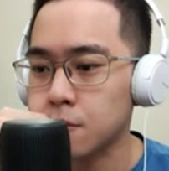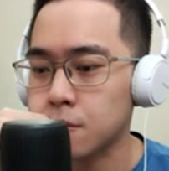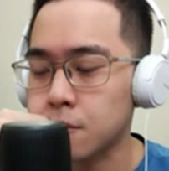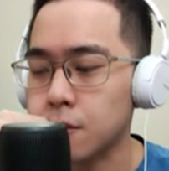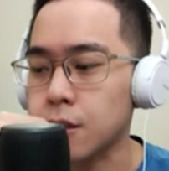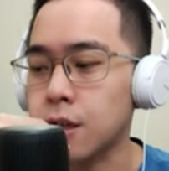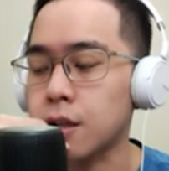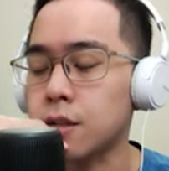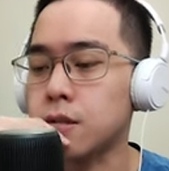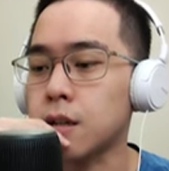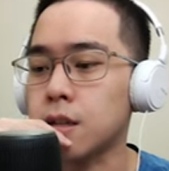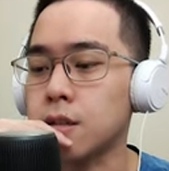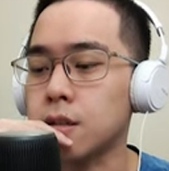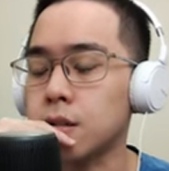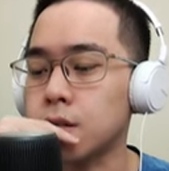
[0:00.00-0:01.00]
Enggak deh,
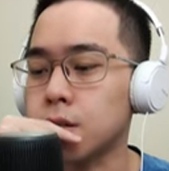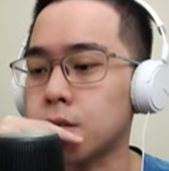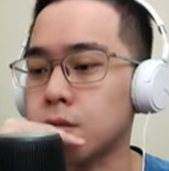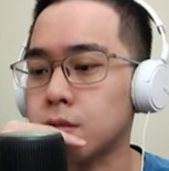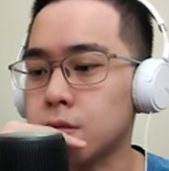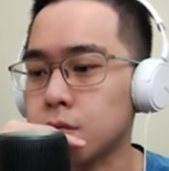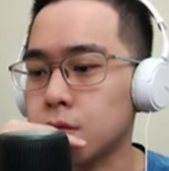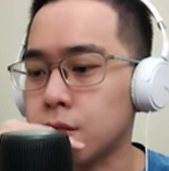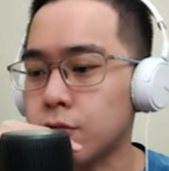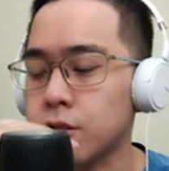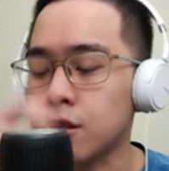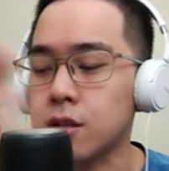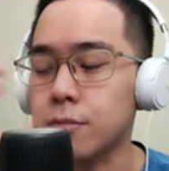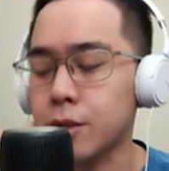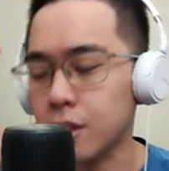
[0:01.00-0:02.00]
jangan jangan.
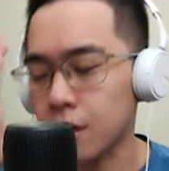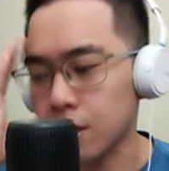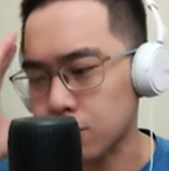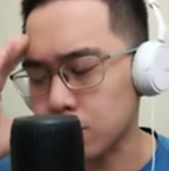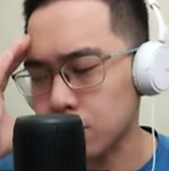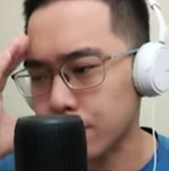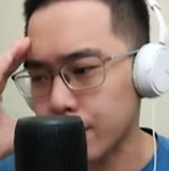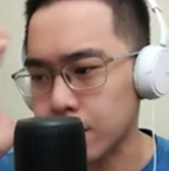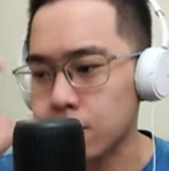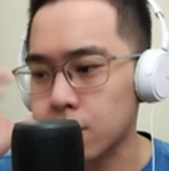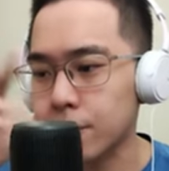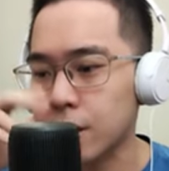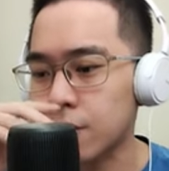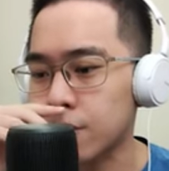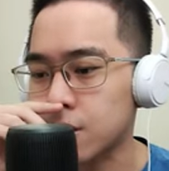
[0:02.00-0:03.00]
Vision DPT aku lupa itu
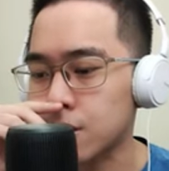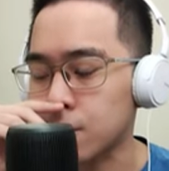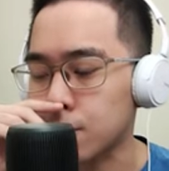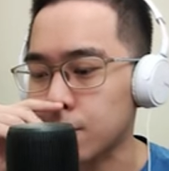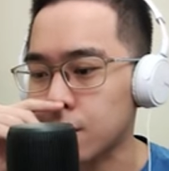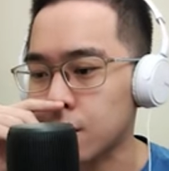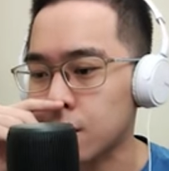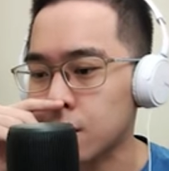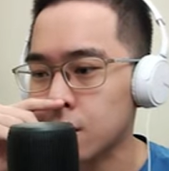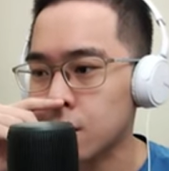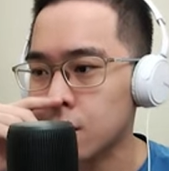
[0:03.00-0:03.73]
tempatnya Vision DPT.